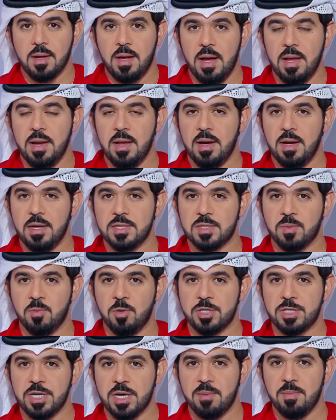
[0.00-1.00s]
قال سمو
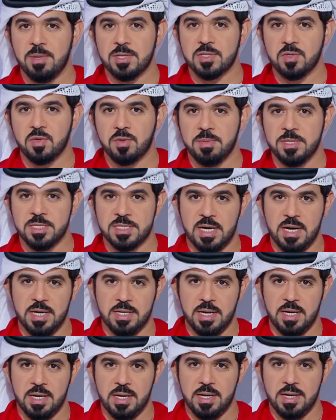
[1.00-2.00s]
الشيخ منصور بن
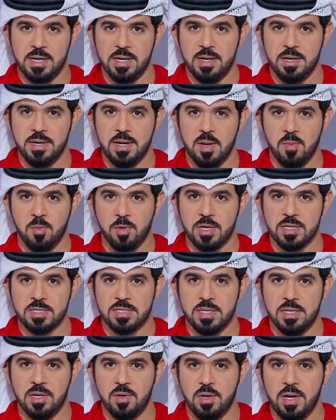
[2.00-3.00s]
زايد آل نهيان نائب رئيس
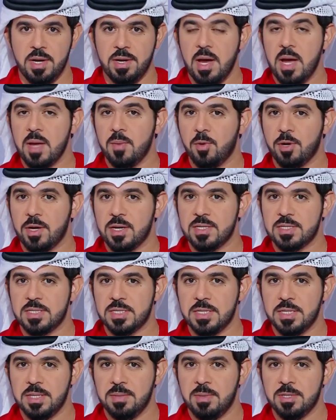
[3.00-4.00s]
الدولة نائب رئيس
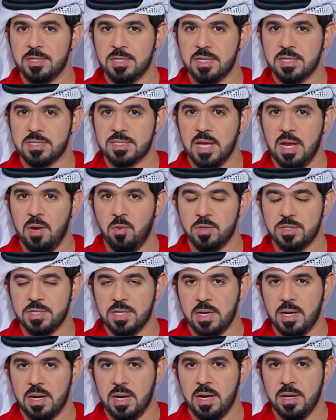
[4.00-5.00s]
مجلس
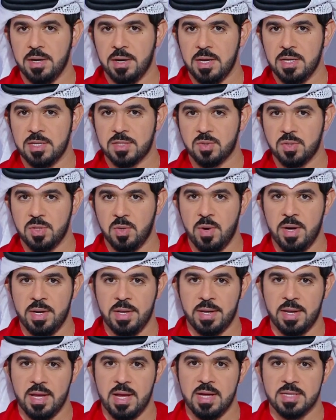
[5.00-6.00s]
الوزراء رئيس ديوان
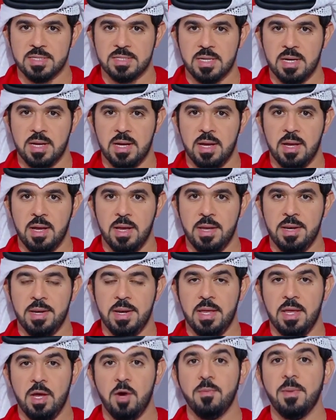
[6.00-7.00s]
الرئاسة إن
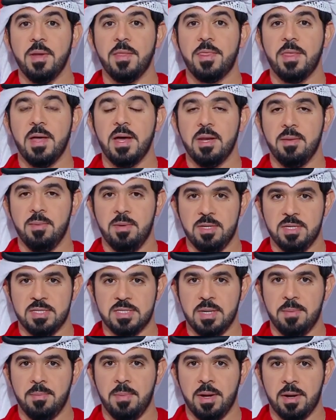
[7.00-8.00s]
يوم الثاني من
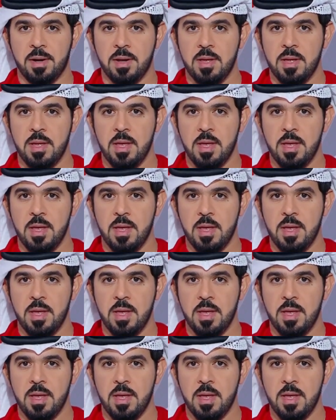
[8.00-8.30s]
ديسمبر